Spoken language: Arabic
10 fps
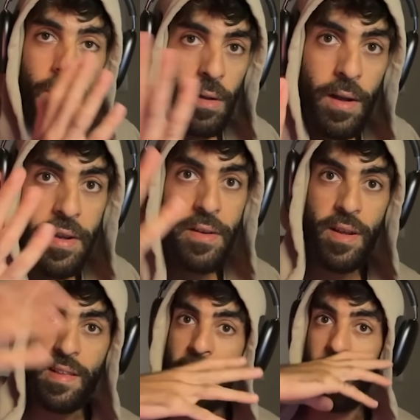ولكن
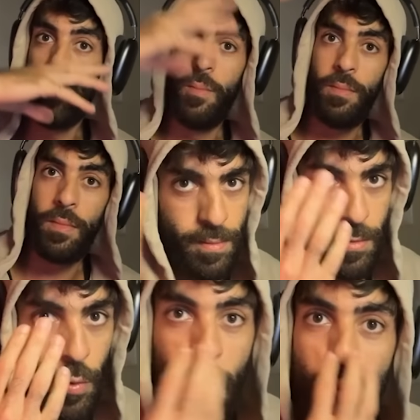الناس عندهم
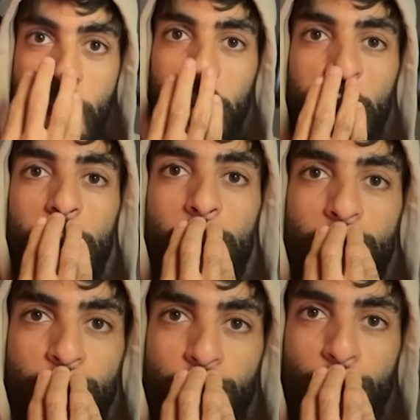ومساكتين ساكتين
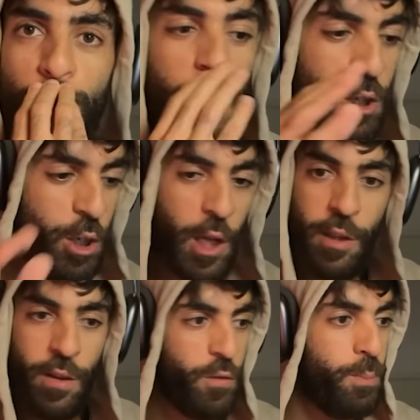باش داكشي
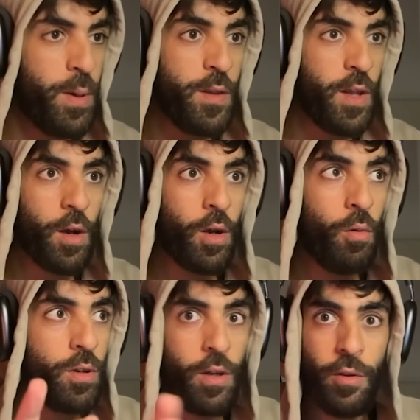جالسين في بيسي هكا
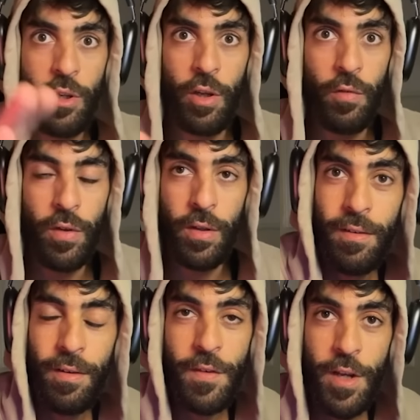تيديروا فيديو
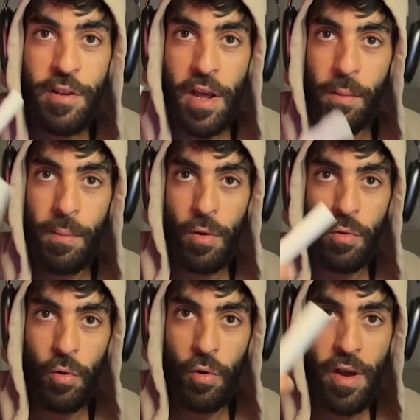فينا حنا نبقاو
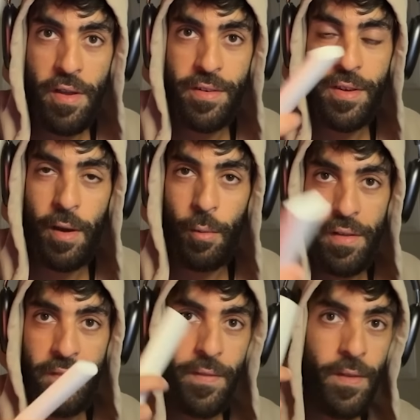نقولوا عندنا
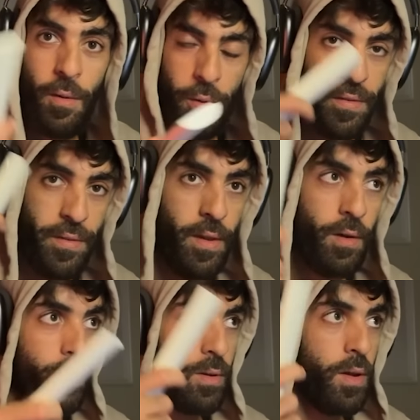وعندنا
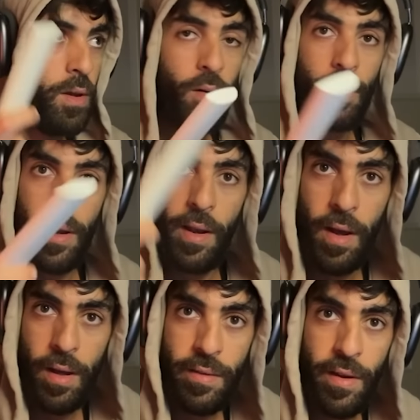وعندنا ولكن
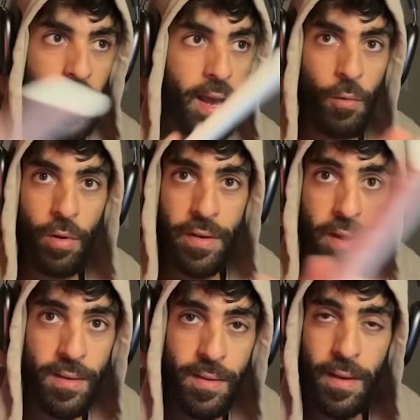لا ترى غايول
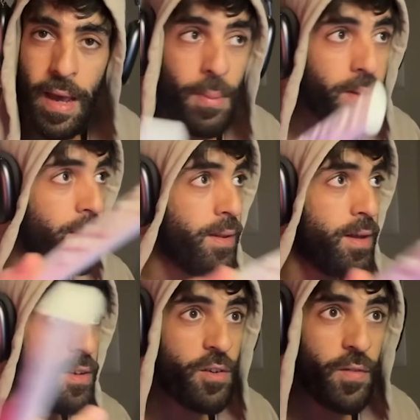الناس عباد الله
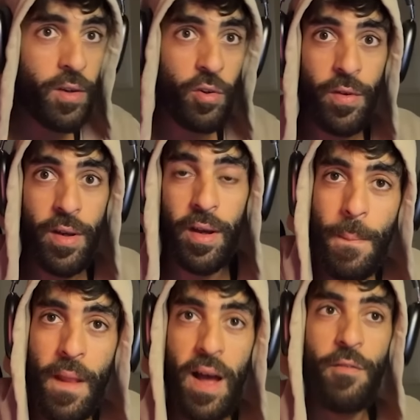اللي تيتفرجوا فينا
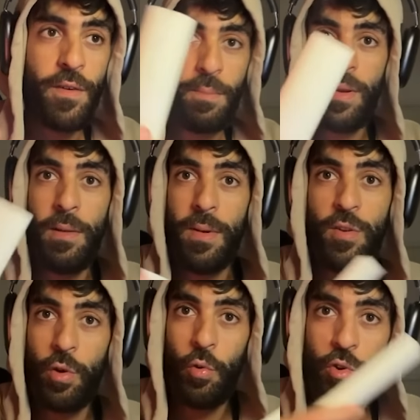عارفين بلي
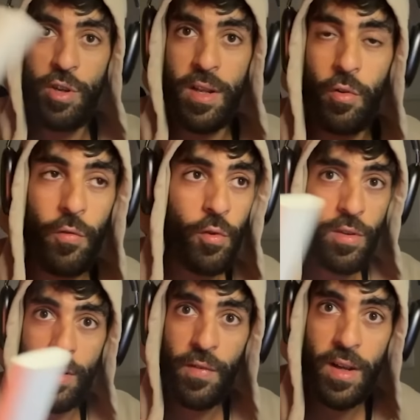ماشي كلشي عنده فلوس
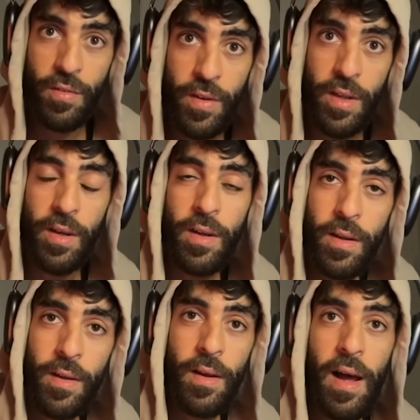تيتفرج فينا
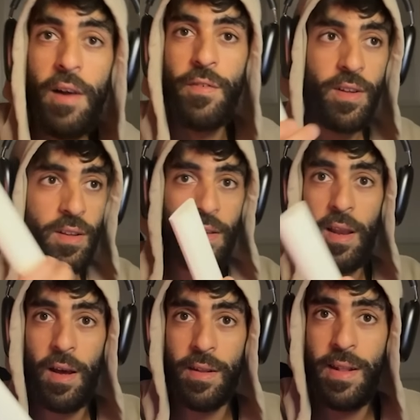عارفين الناس
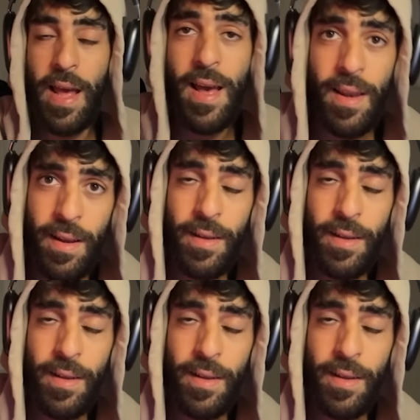على قد الحال